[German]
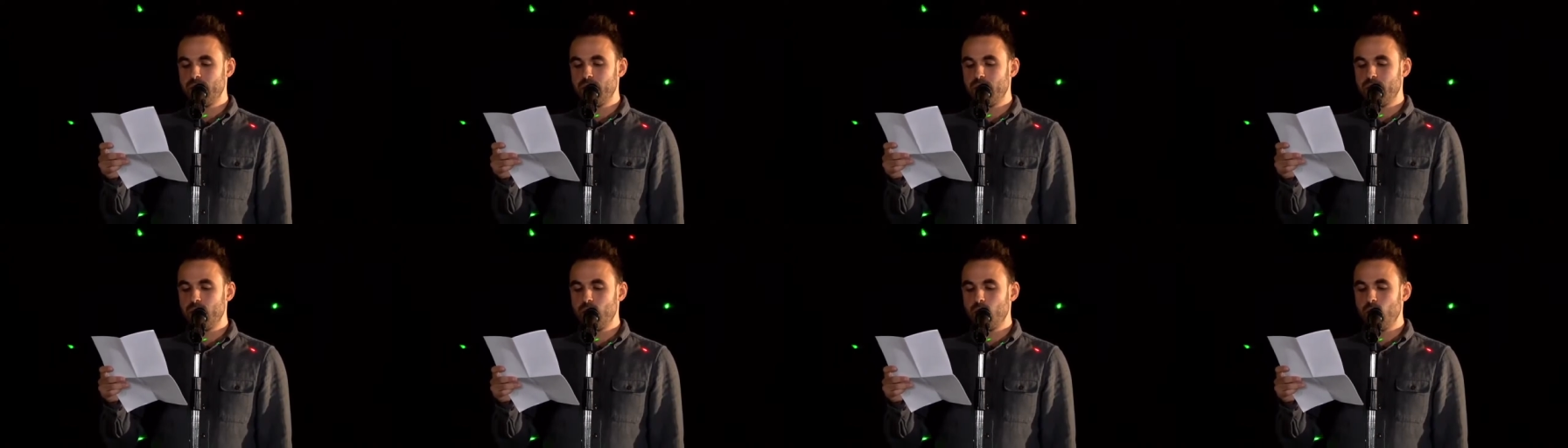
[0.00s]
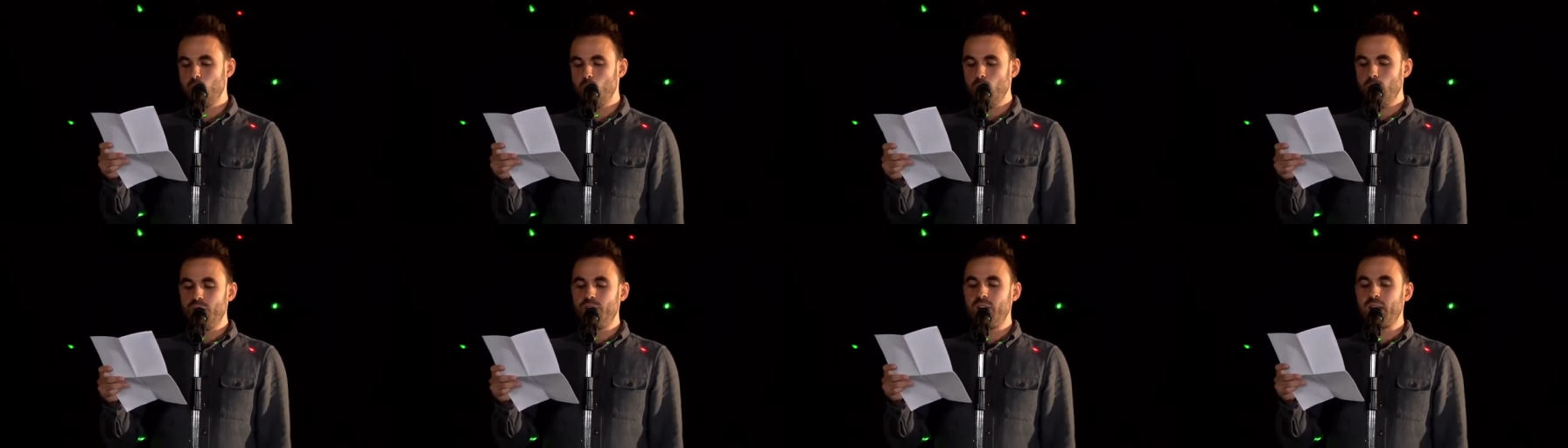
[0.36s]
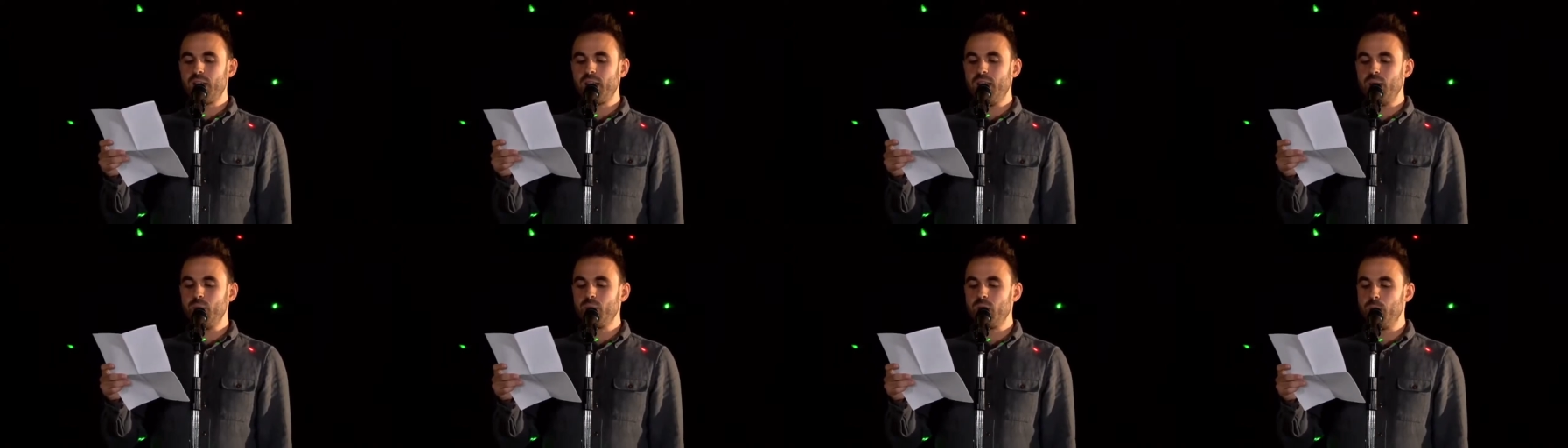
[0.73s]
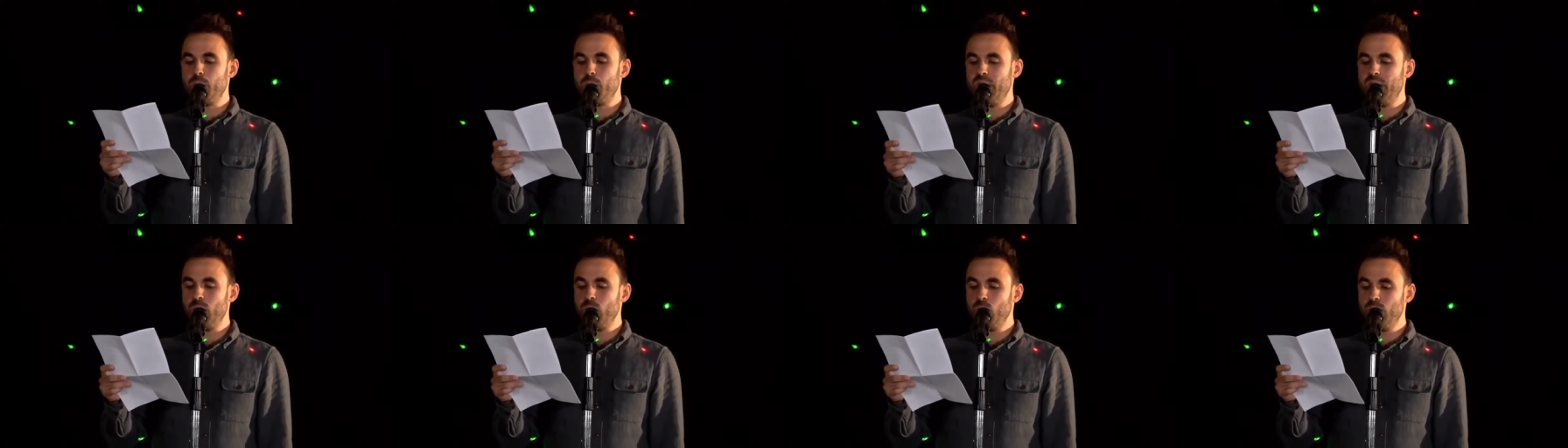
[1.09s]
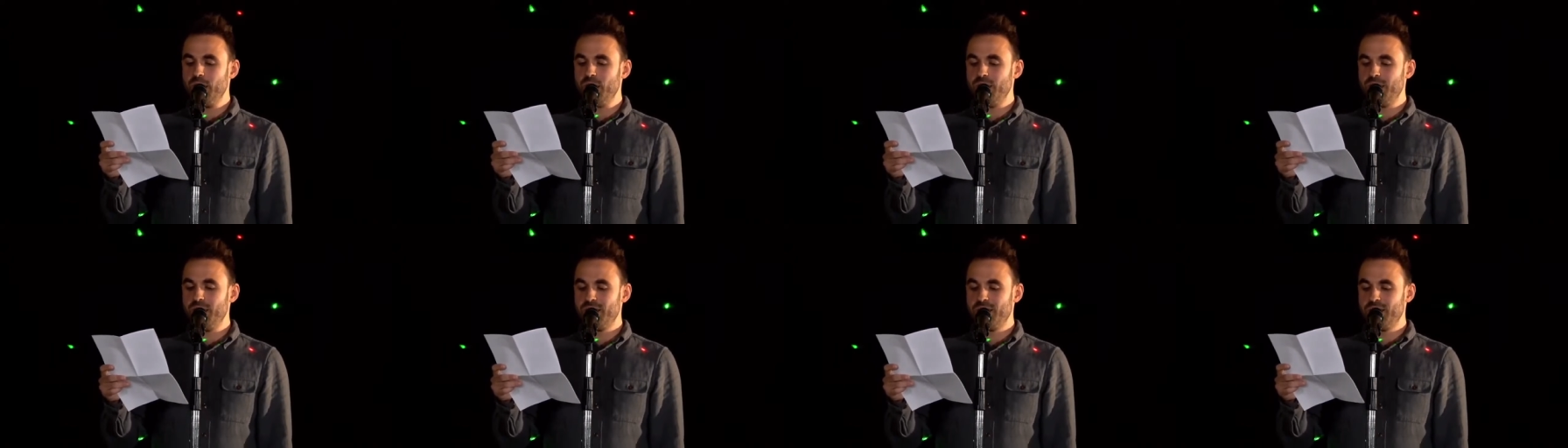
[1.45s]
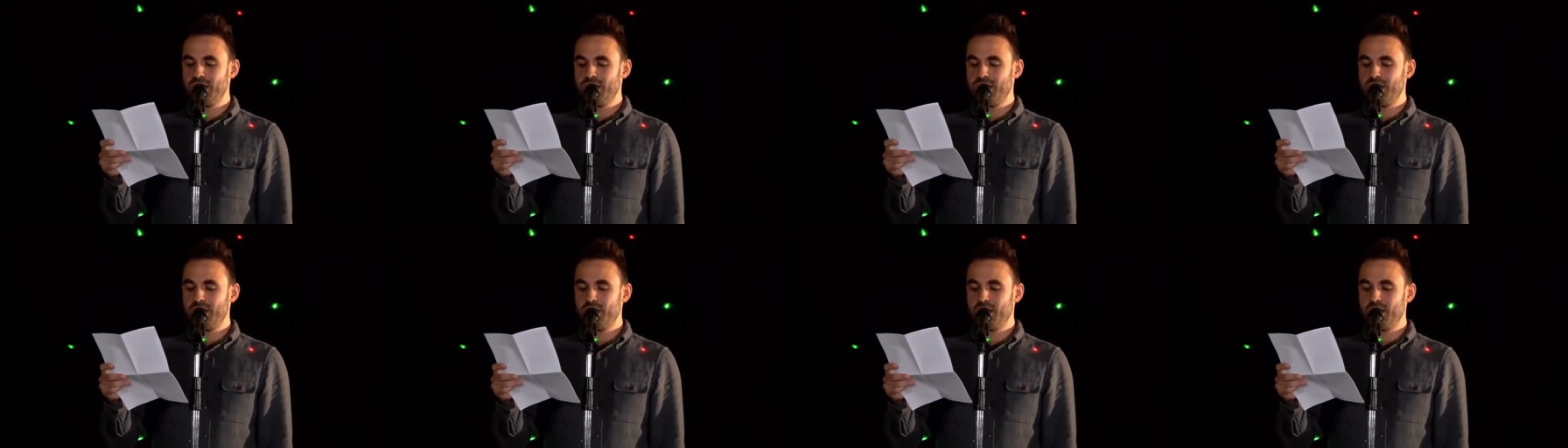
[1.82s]
ölverklebte Pinguine,
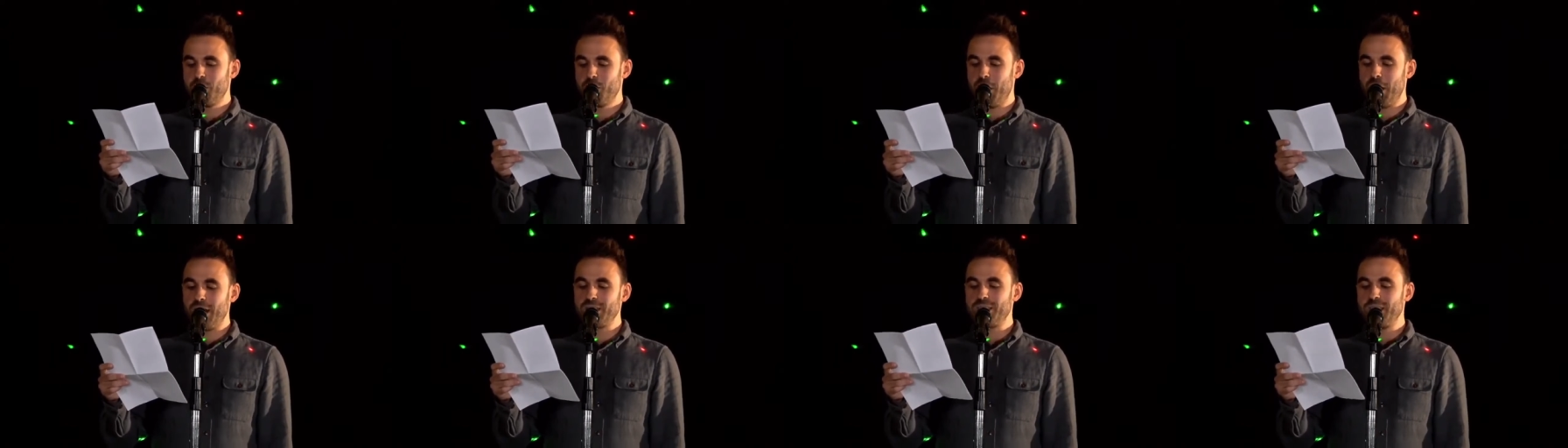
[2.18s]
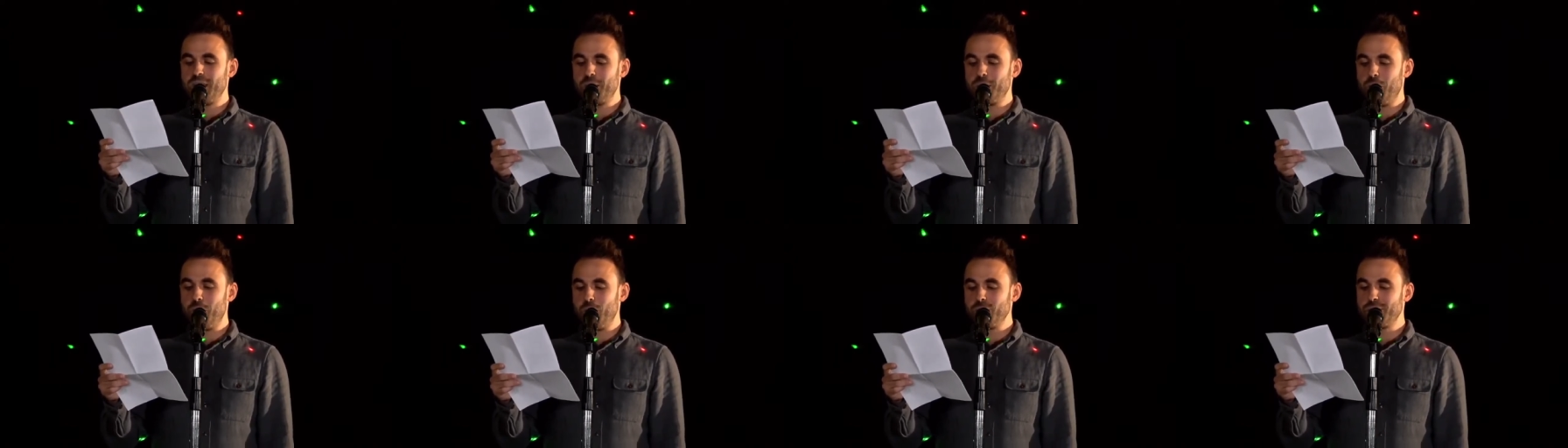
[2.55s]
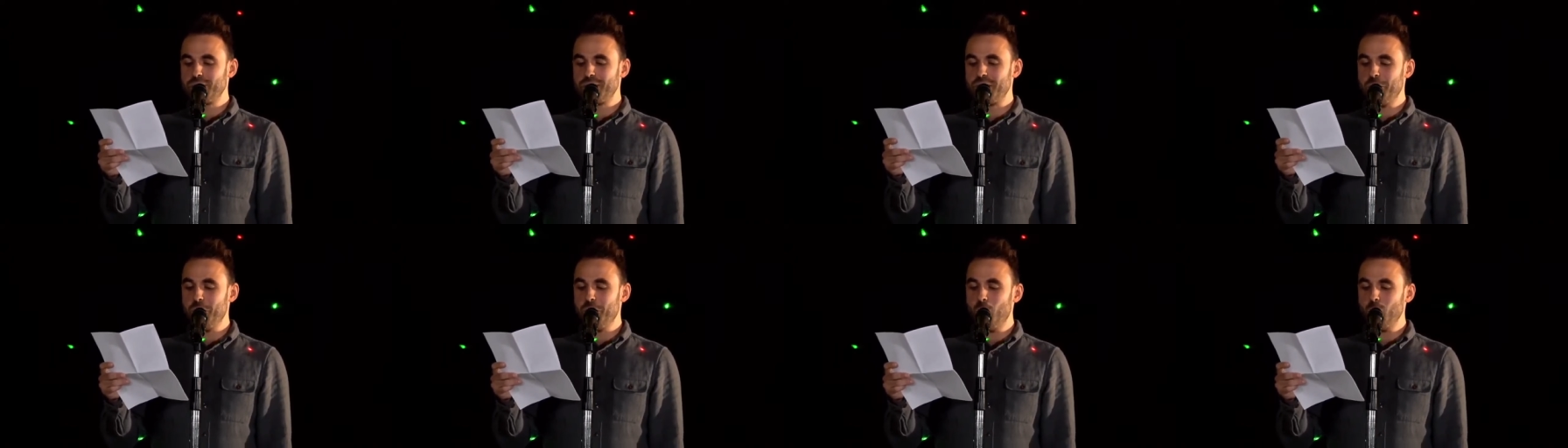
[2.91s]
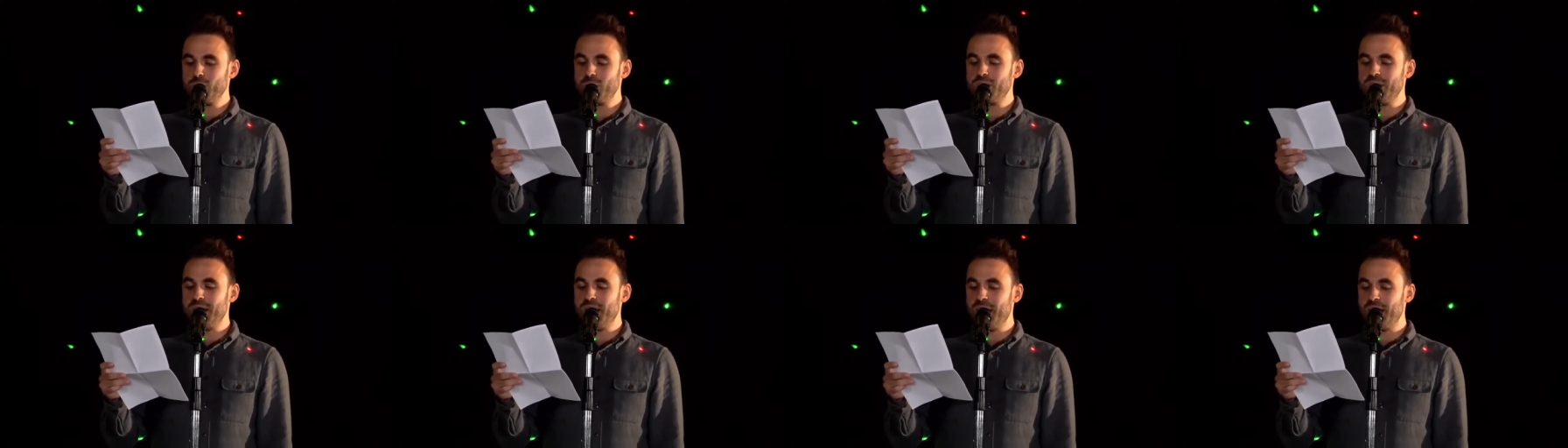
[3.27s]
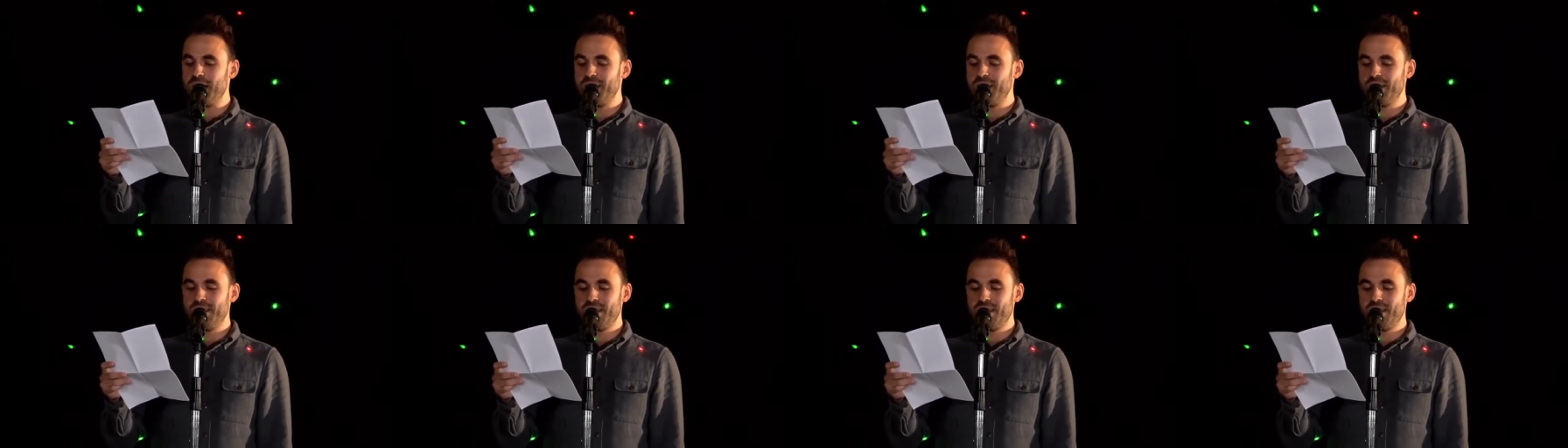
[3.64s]
Plastikpost im Ozean,